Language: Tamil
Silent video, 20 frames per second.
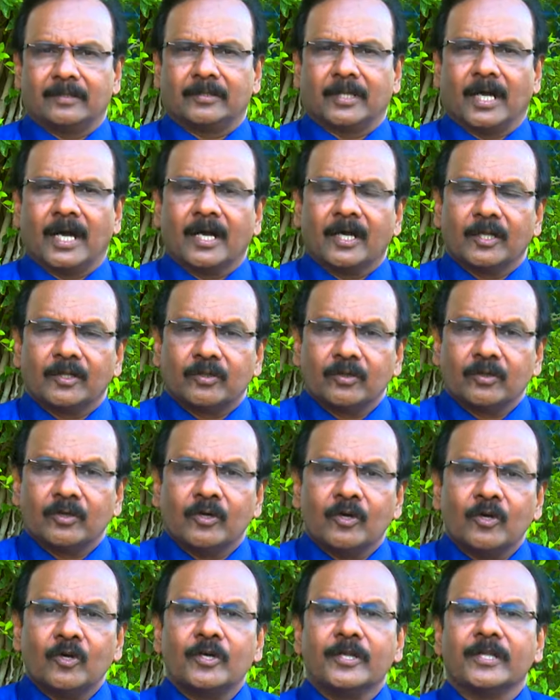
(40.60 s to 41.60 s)

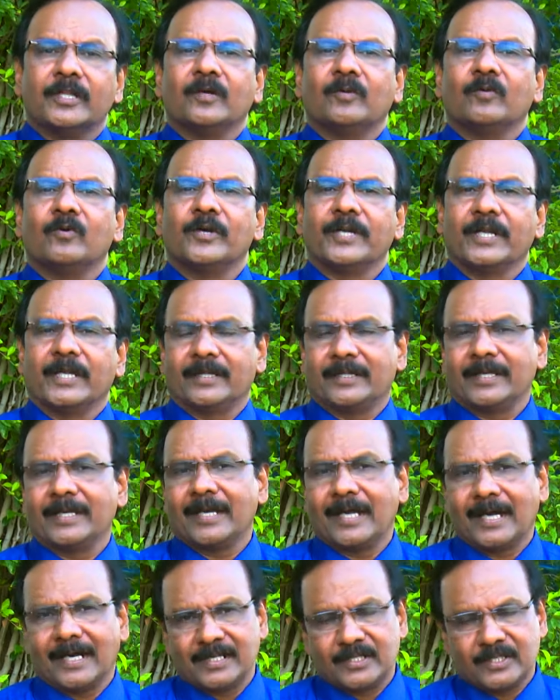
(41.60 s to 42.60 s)
தாகத்தோடு இந்த ஊழியத்தை
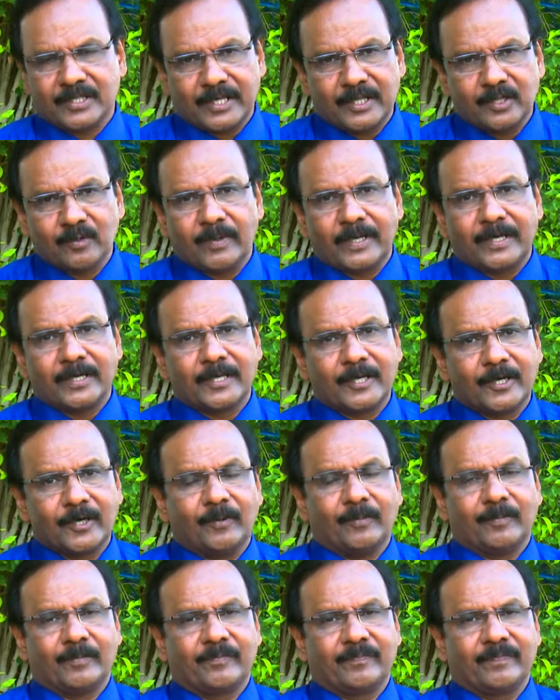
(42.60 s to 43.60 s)
நாங்கள் செய்து
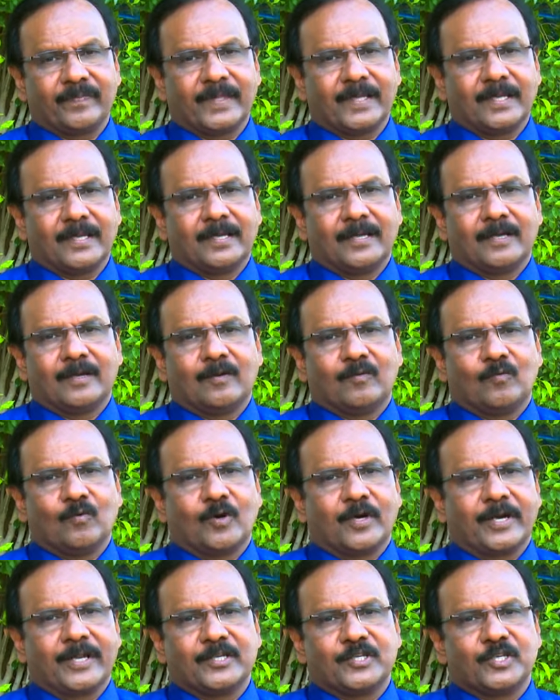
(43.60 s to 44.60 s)
வருகிறோம்
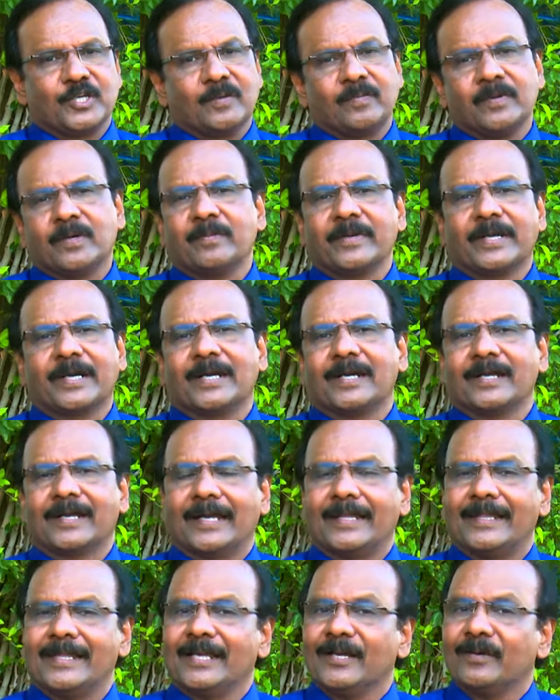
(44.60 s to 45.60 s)
உங்களுடைய ஜபம்
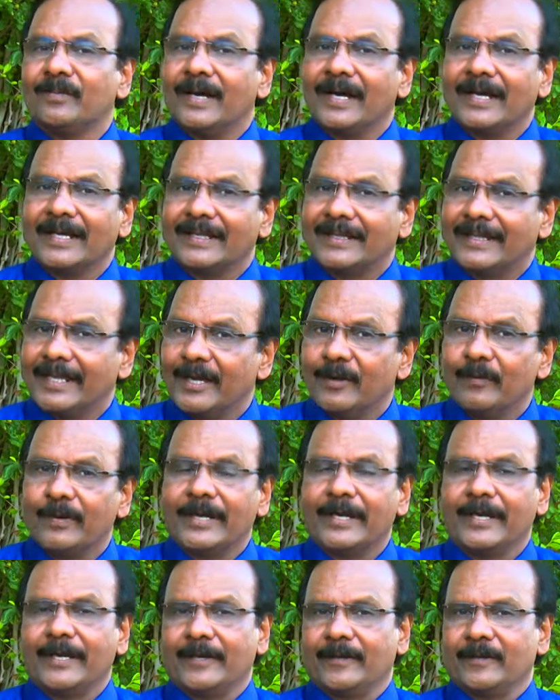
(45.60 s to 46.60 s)
எங்களுக்கு அதிகமாக
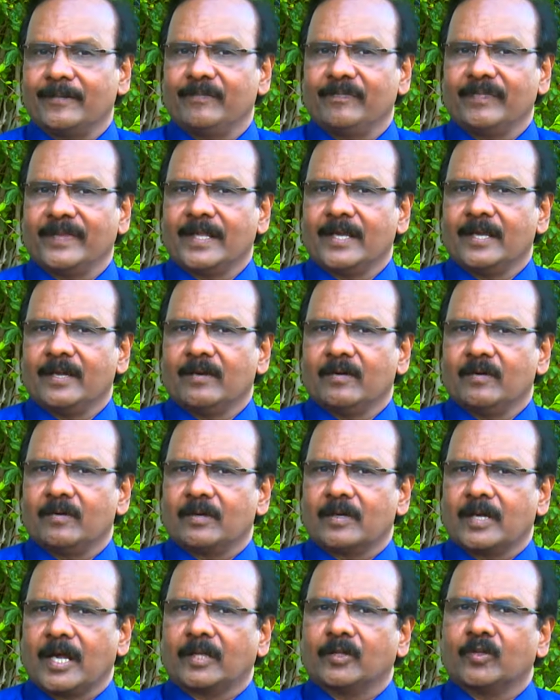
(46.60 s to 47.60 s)
தேவை
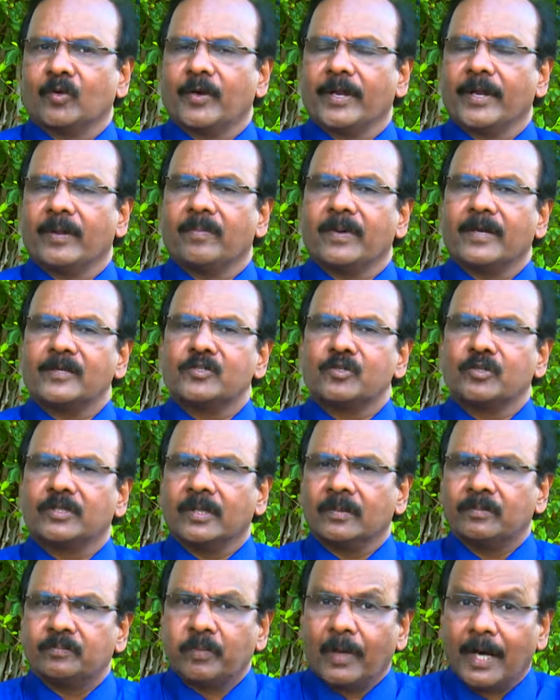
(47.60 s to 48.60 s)
கர்த்தருடைய
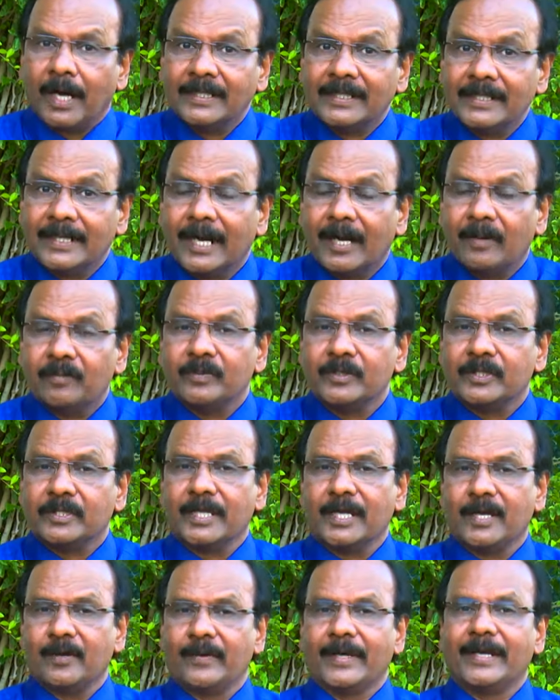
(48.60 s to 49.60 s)
பரிசுத்த பாதுகாப்பு
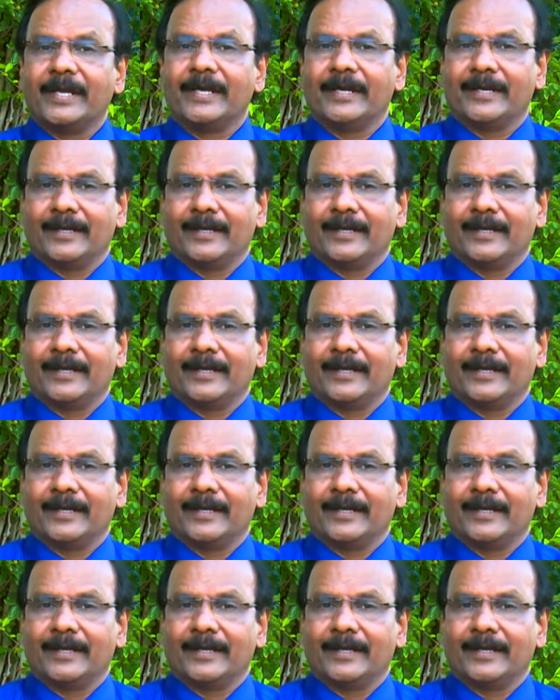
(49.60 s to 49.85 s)
தேவை